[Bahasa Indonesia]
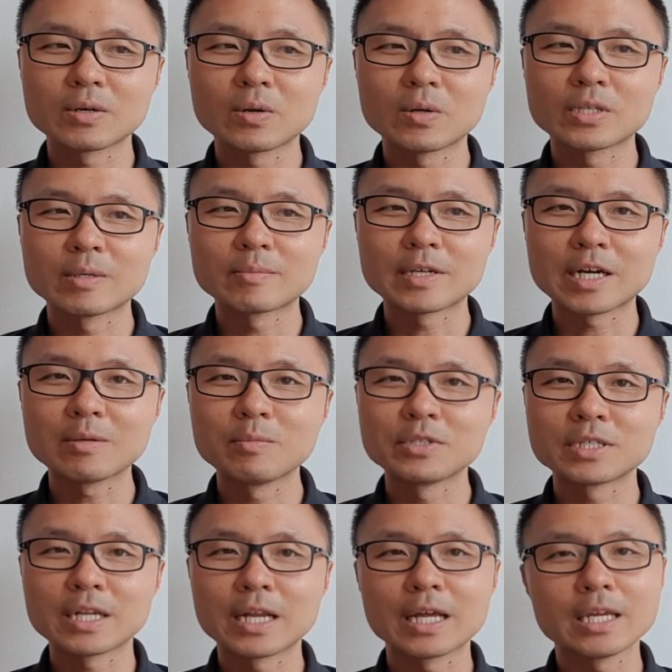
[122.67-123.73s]
kalau jam tangan
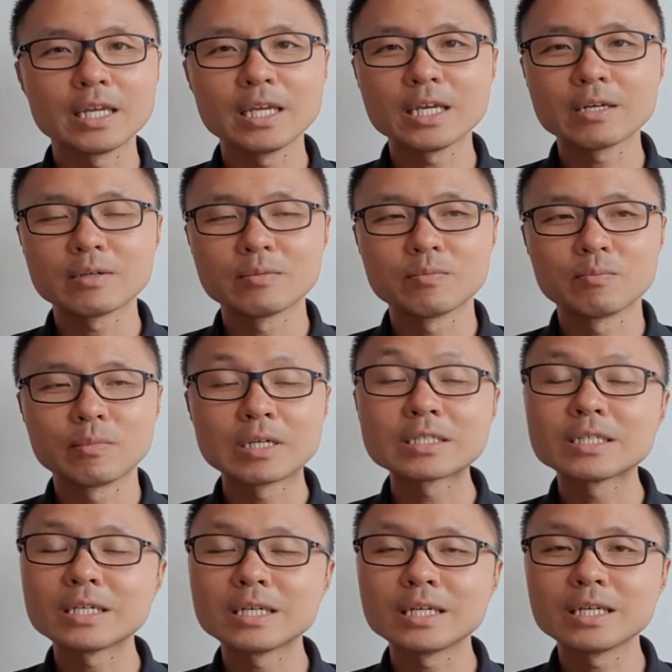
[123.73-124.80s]
bisa naik
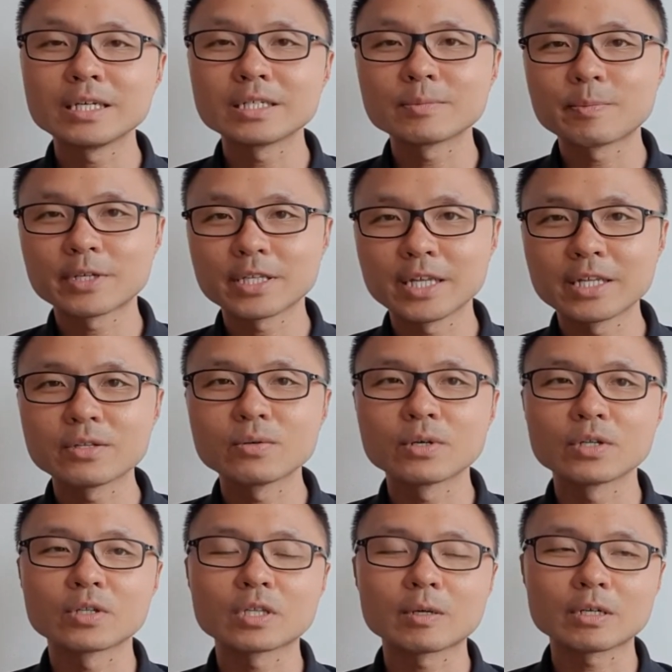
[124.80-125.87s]
masih seperti itu
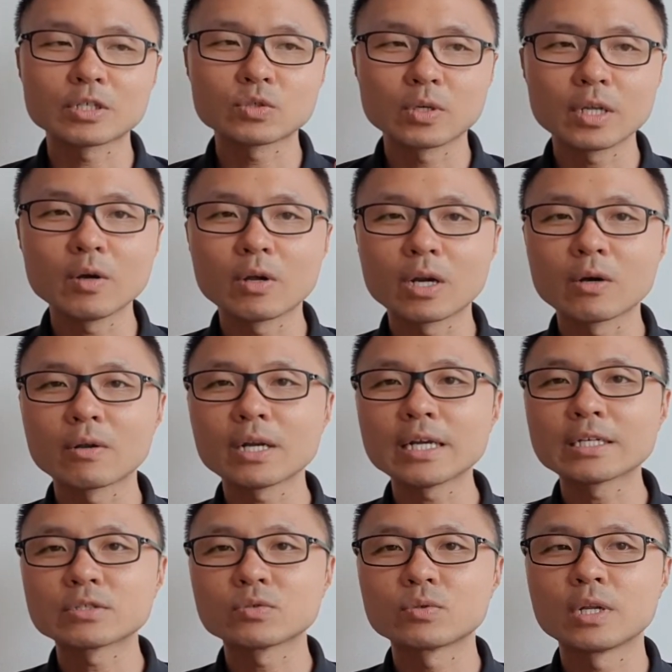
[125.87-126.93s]
gitu kecuali
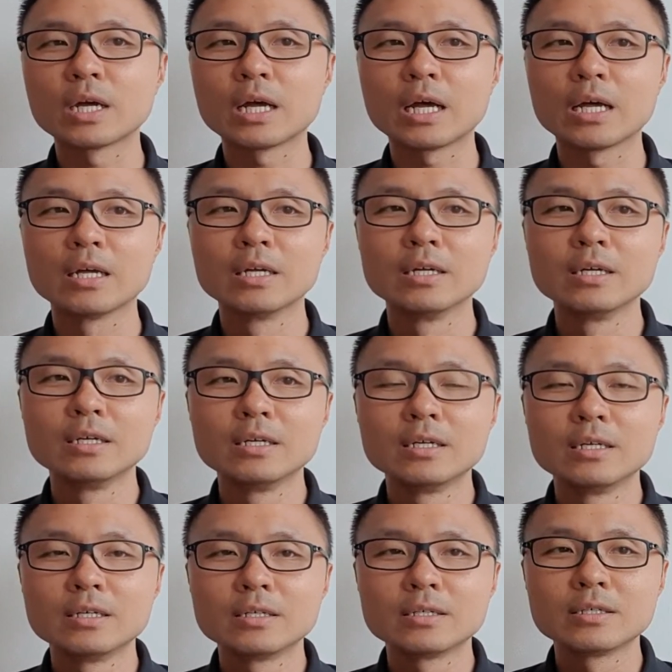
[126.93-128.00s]
orang-orang yang sudah
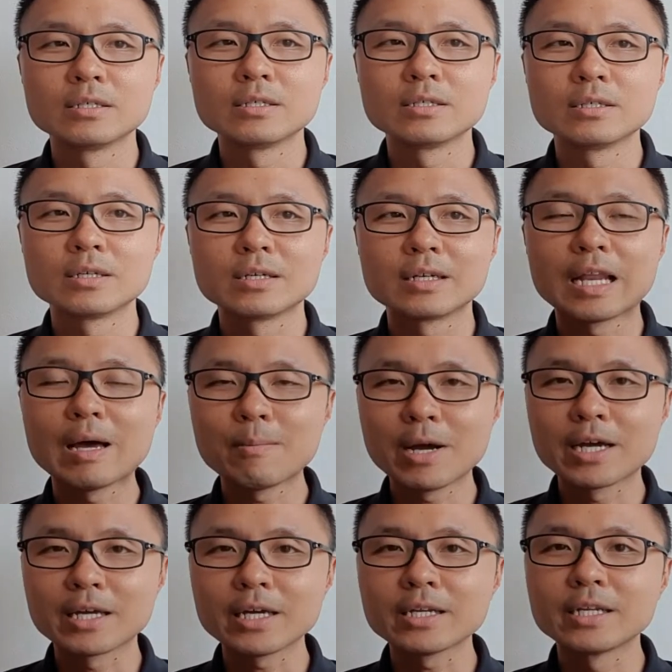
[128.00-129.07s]

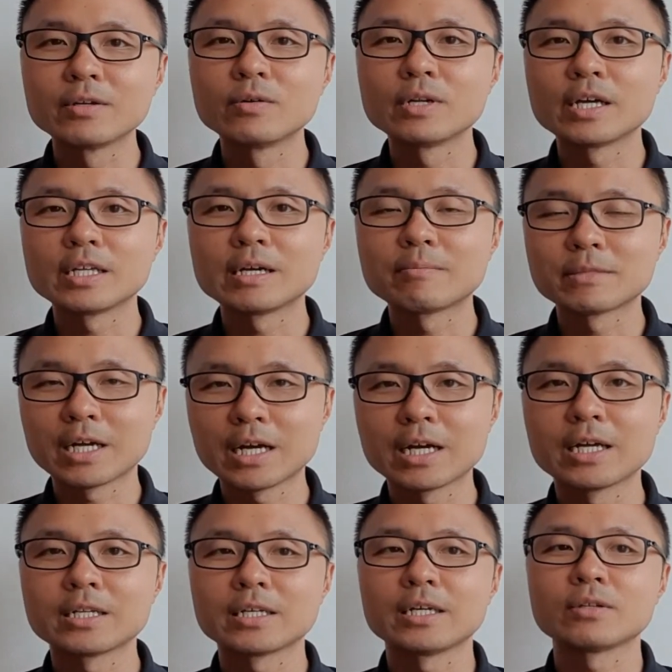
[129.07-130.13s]
lama ya di dunia jam
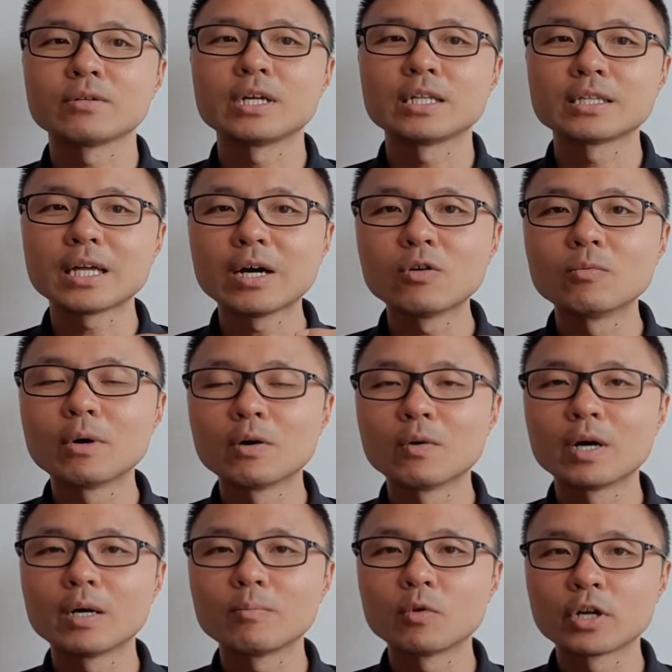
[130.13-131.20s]
tangan gitu dan tahu
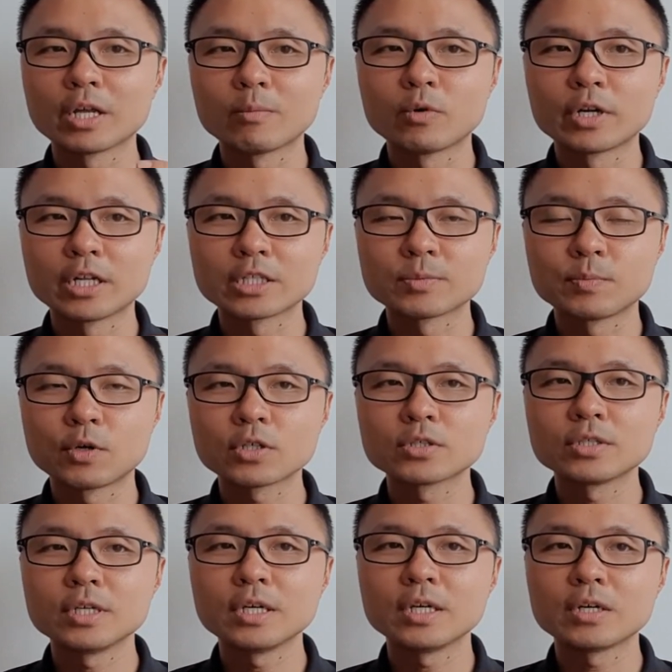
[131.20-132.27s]
bahwa model-model
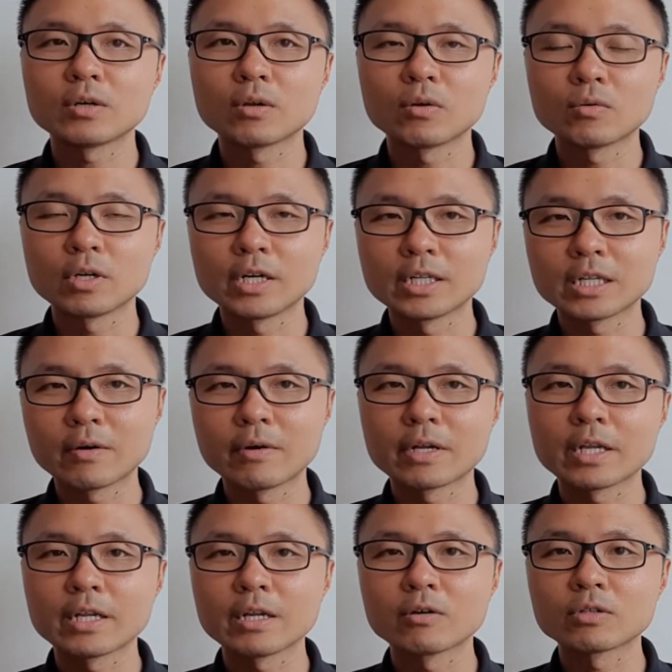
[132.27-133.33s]
sport sih kalau udah
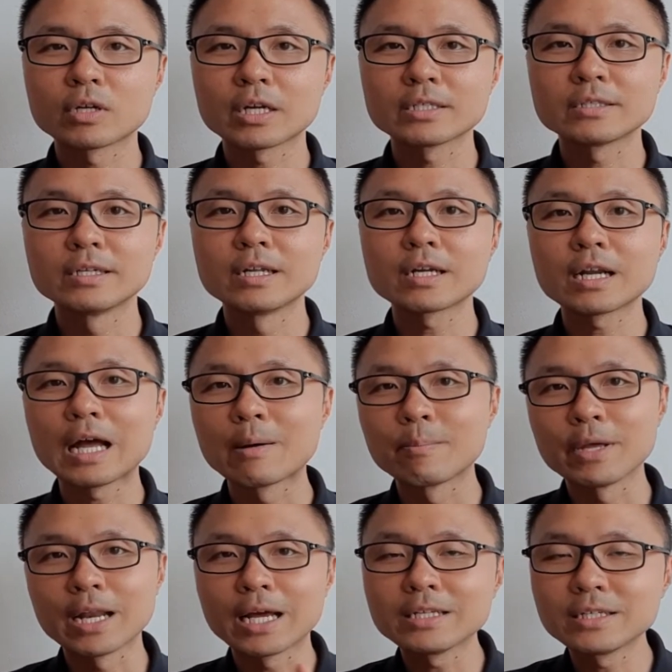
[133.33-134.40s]
ditawarin authorized dealer
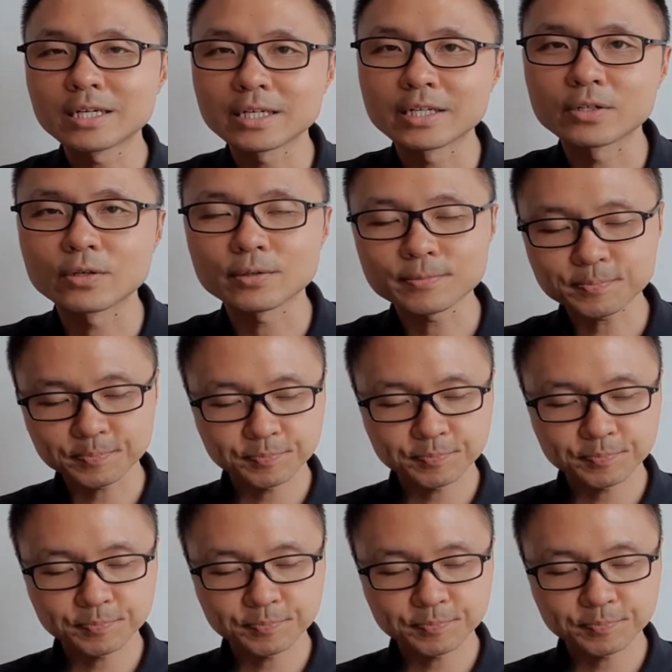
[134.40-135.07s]
ambil aja gitu